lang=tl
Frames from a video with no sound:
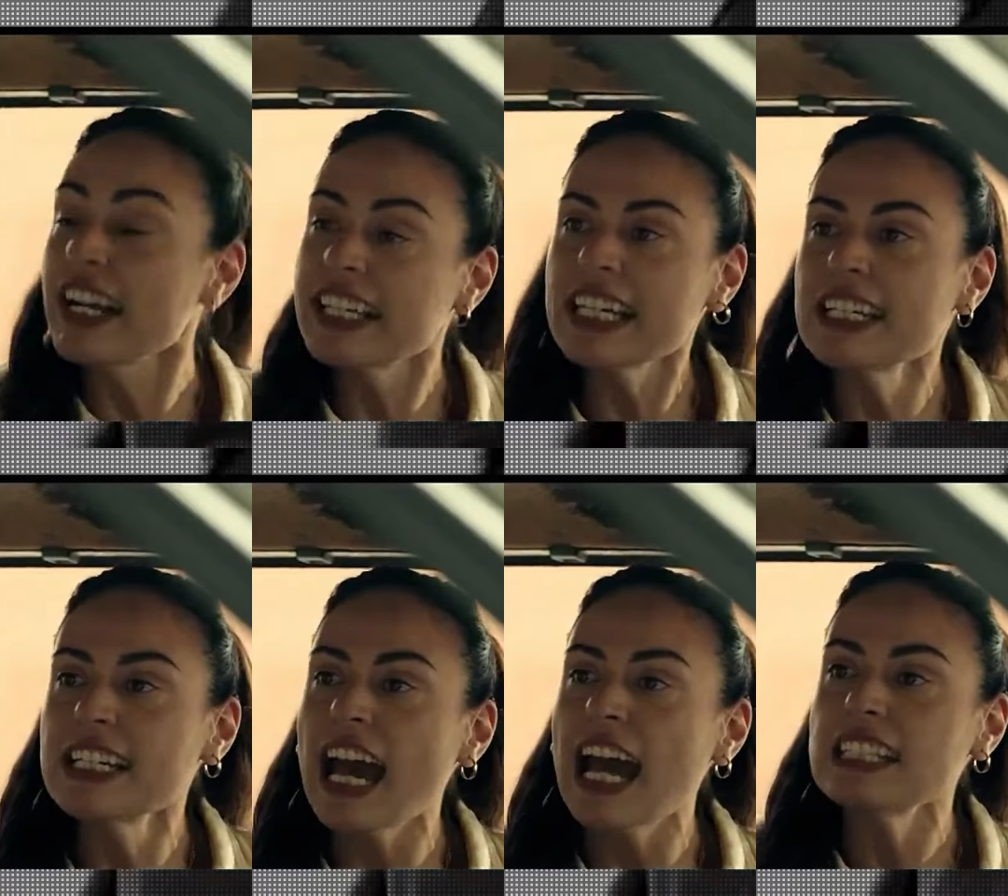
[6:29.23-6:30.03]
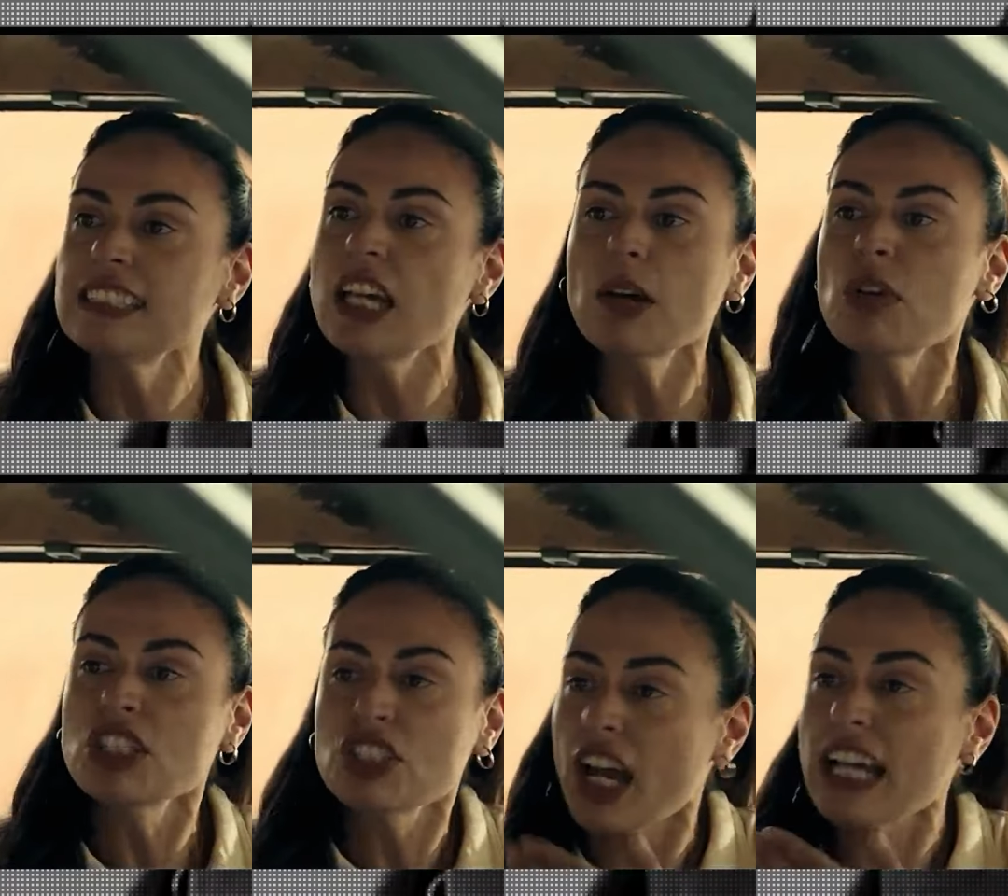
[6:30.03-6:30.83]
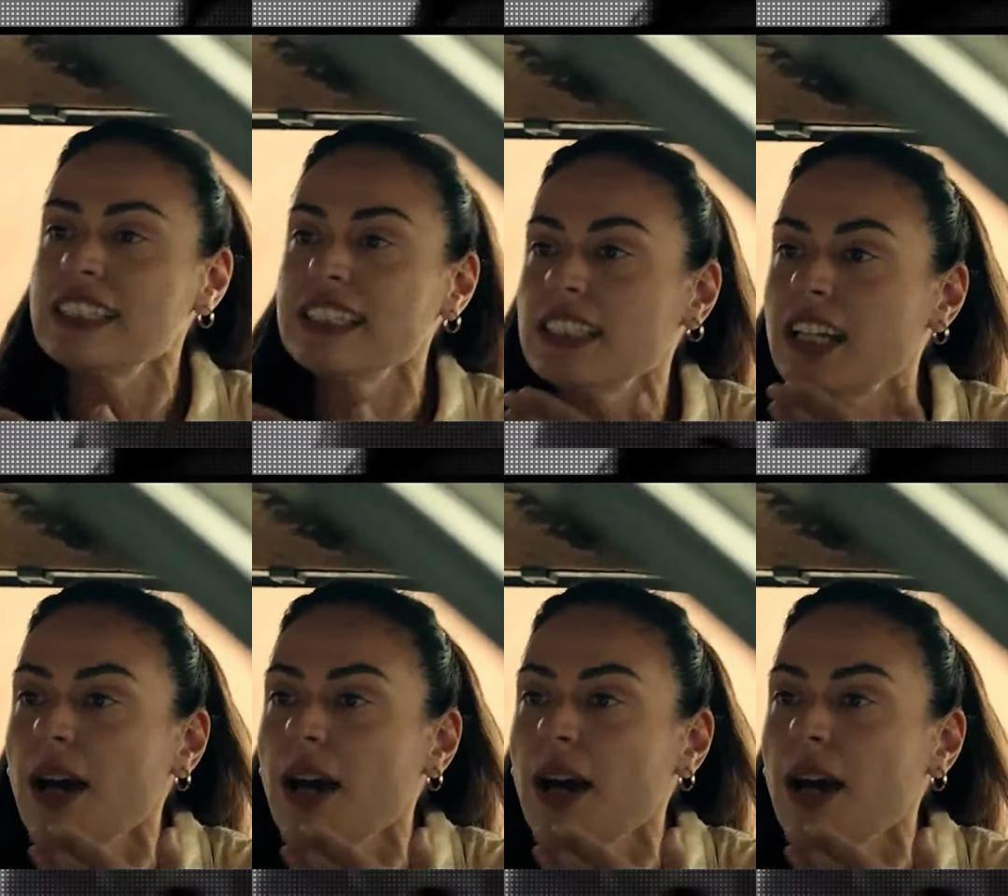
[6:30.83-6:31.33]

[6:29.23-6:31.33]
ngunit galit na pinaalalahanan siya ni Rosa